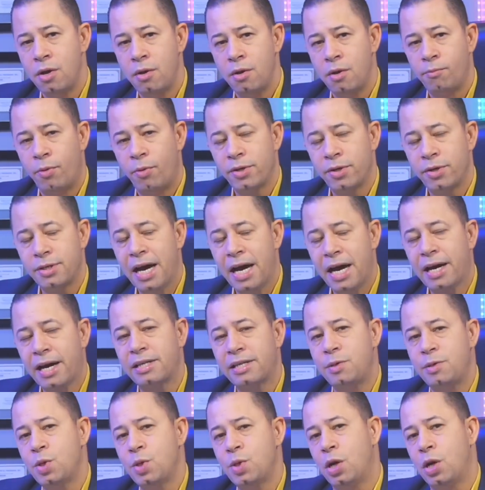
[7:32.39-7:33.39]
pues han
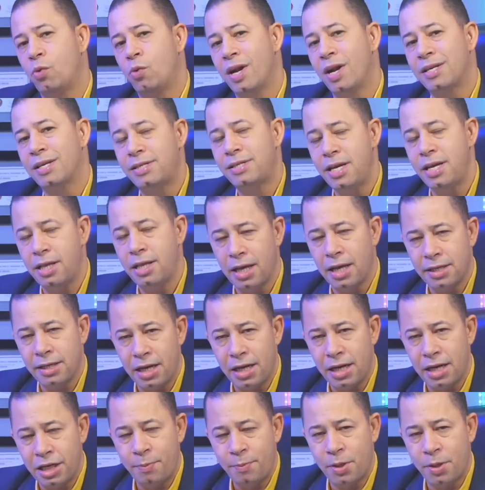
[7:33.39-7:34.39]
recibido algunas
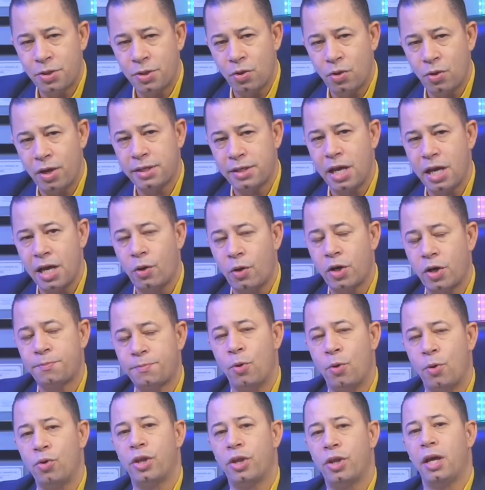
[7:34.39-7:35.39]
citas las personas que
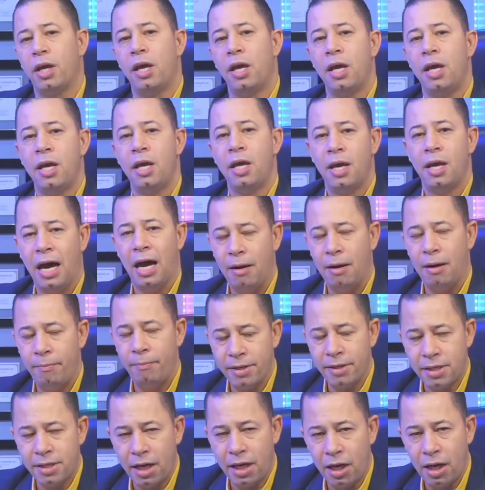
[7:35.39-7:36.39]
corresponden al
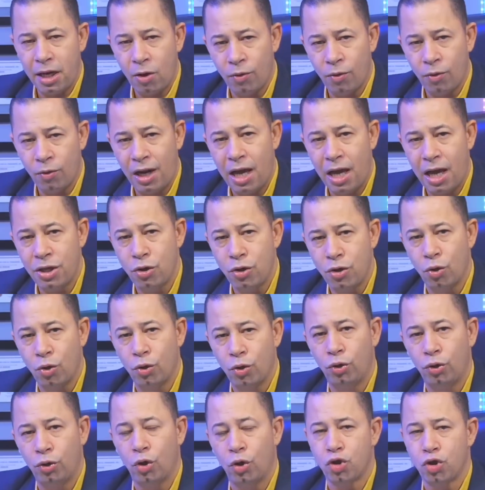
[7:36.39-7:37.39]
mes de enero del
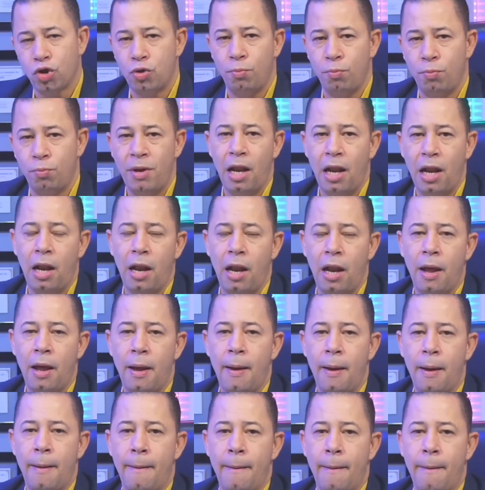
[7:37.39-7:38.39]
año
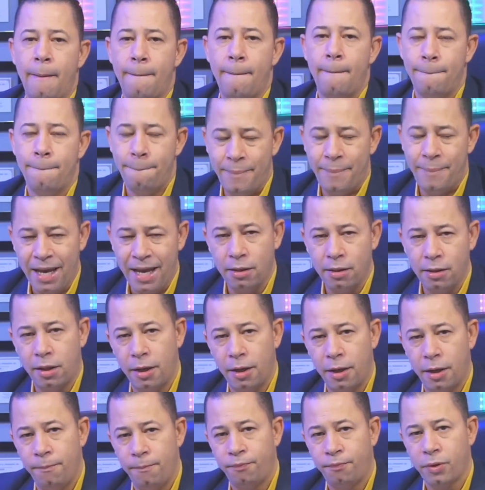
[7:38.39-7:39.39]

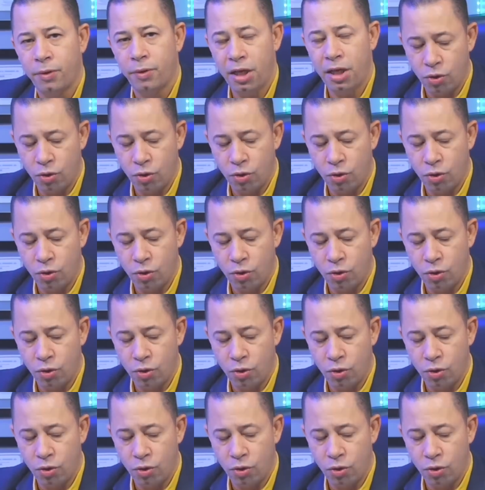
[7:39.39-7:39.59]
2020.